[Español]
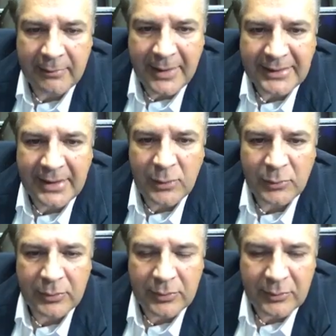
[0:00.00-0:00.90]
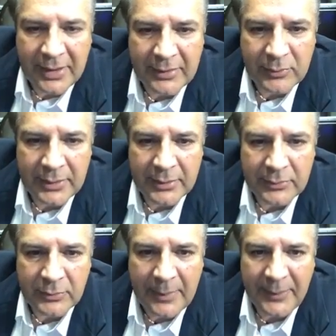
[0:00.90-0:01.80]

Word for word: mándenle una, una,